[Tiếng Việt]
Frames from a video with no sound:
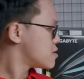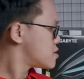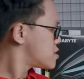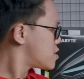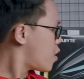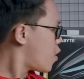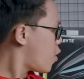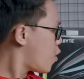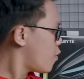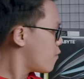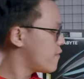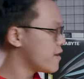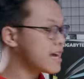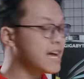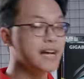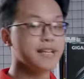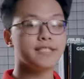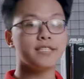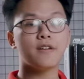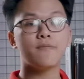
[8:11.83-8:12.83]
so với
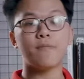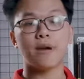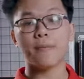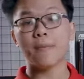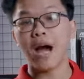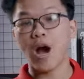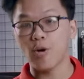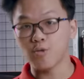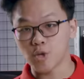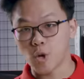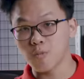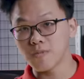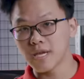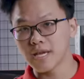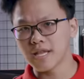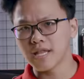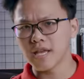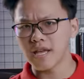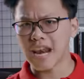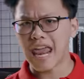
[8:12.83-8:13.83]
cả chiếc máy không
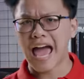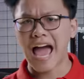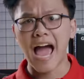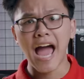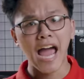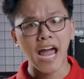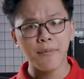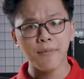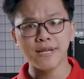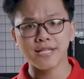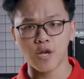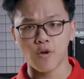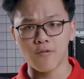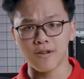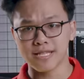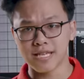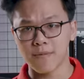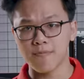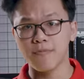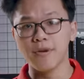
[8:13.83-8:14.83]
ti là
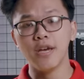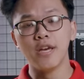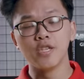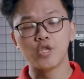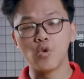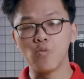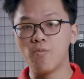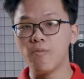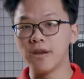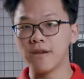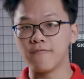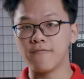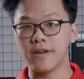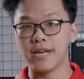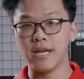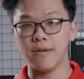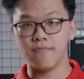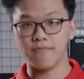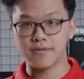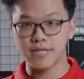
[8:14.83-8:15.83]
26% trung bình về
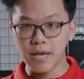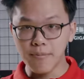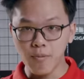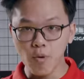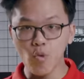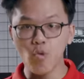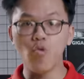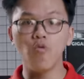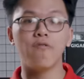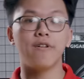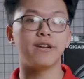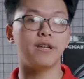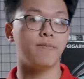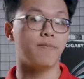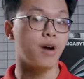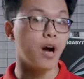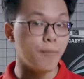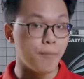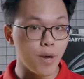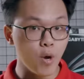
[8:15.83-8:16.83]
điểm CPU và điểm
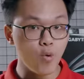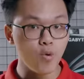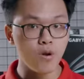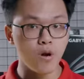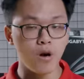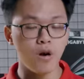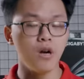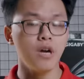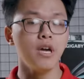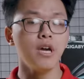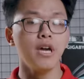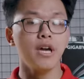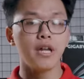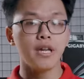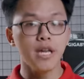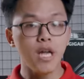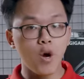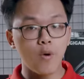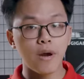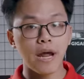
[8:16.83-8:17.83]
GPU nữa
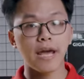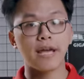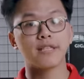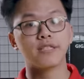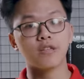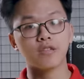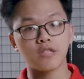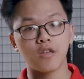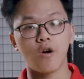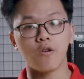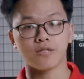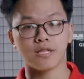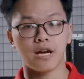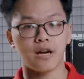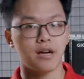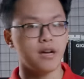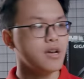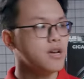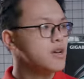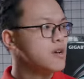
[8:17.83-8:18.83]
điều này chứng tỏ rằng
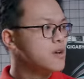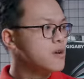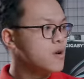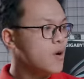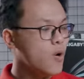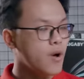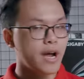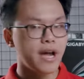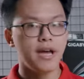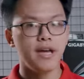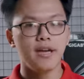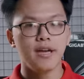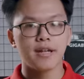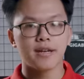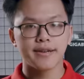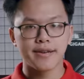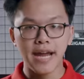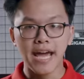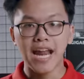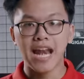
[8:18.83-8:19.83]
ok
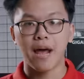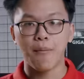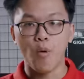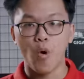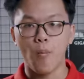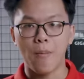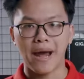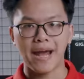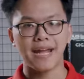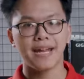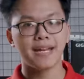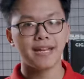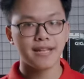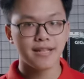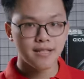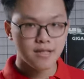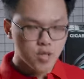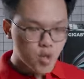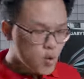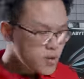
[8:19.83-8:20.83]
đây là bộ máy
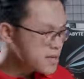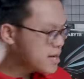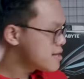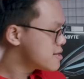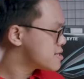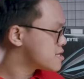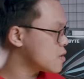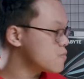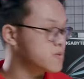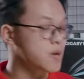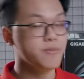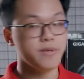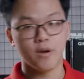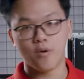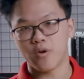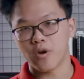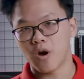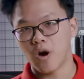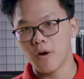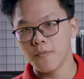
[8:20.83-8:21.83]
tốt nhất trong tầm tiền
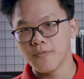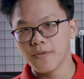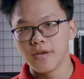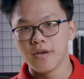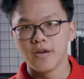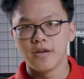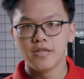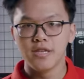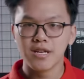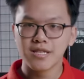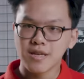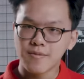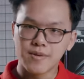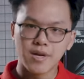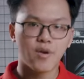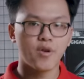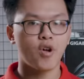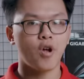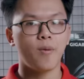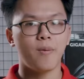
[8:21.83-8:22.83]
của nó nhưng tầm tiền
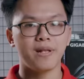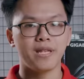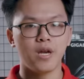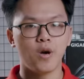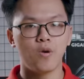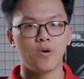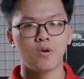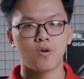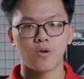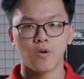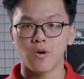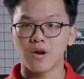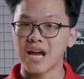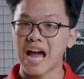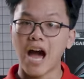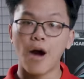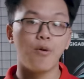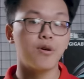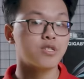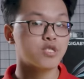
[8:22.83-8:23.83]
của nó là bao nhiêu nó
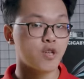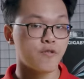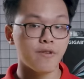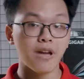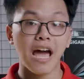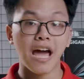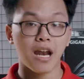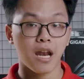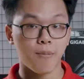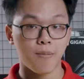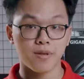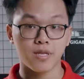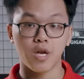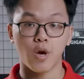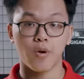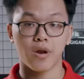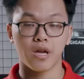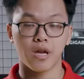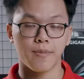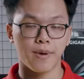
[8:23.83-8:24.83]
cao hơn so với 25 triệu
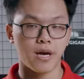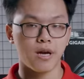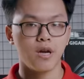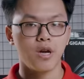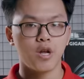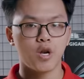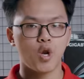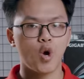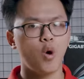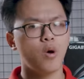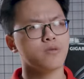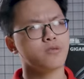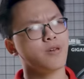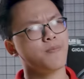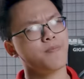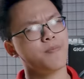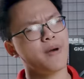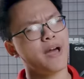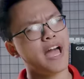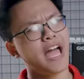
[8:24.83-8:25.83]
đấy anh em ạ nó khoảng
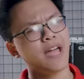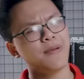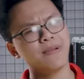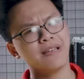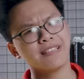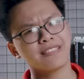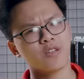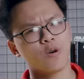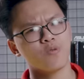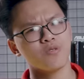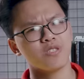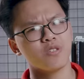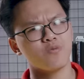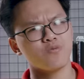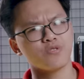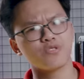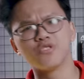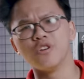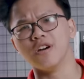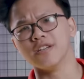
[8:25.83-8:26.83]
tầm 26 triệu
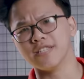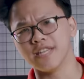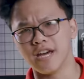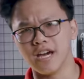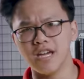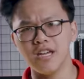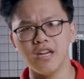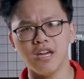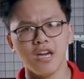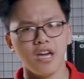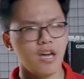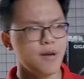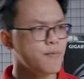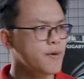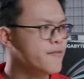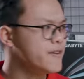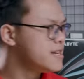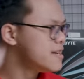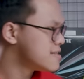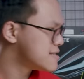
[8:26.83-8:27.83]
rưỡi gì đấy bởi
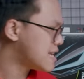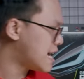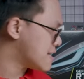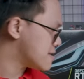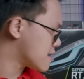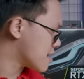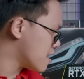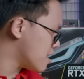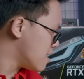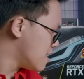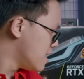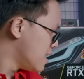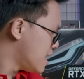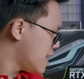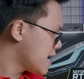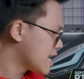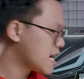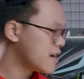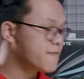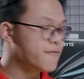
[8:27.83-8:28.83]
vì đơn giản rằng là
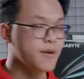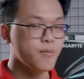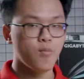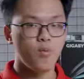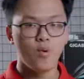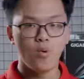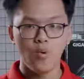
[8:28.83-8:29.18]
anh em phải mua